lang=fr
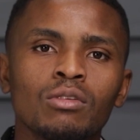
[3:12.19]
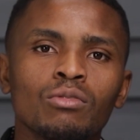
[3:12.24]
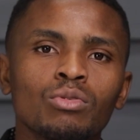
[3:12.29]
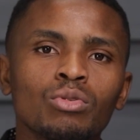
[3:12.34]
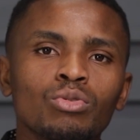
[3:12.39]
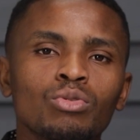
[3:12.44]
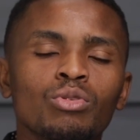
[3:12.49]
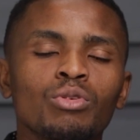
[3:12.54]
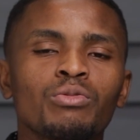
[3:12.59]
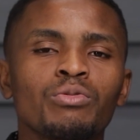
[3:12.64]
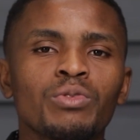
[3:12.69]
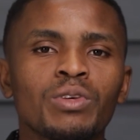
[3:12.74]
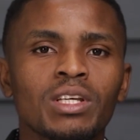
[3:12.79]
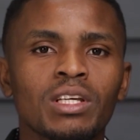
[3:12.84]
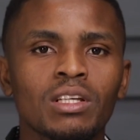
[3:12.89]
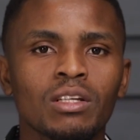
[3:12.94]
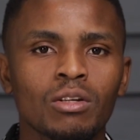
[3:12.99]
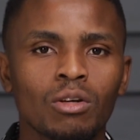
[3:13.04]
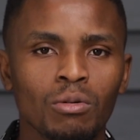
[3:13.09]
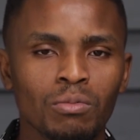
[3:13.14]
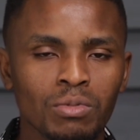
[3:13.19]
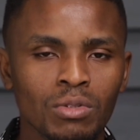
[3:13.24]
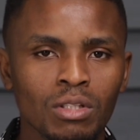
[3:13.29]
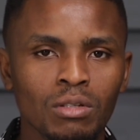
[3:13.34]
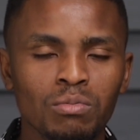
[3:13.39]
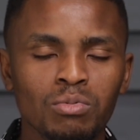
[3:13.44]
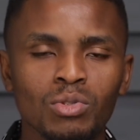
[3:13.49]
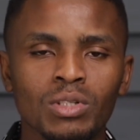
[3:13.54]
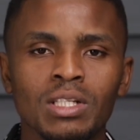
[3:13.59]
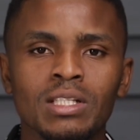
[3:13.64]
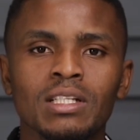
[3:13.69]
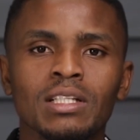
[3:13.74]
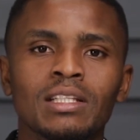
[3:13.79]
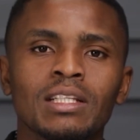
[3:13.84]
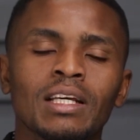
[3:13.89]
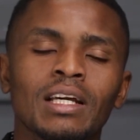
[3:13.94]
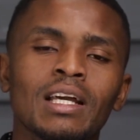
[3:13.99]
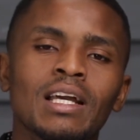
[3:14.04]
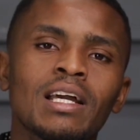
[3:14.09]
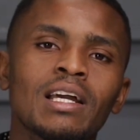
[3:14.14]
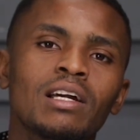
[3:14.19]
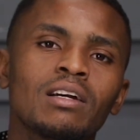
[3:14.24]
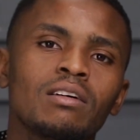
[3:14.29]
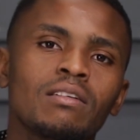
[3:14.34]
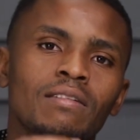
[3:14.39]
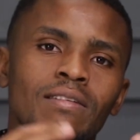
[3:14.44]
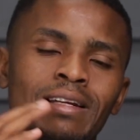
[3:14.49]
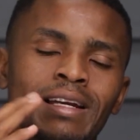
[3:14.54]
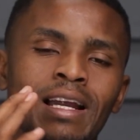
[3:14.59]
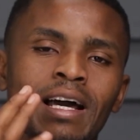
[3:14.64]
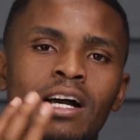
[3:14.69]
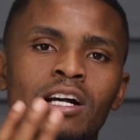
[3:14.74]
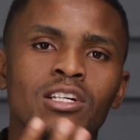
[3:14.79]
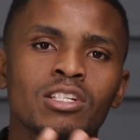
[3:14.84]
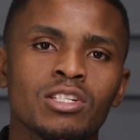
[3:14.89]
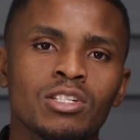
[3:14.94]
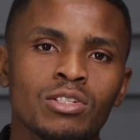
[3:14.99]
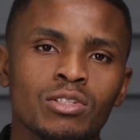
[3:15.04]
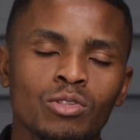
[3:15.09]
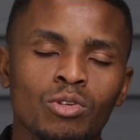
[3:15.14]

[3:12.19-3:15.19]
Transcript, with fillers: vous devez opter pour des intérêts larges.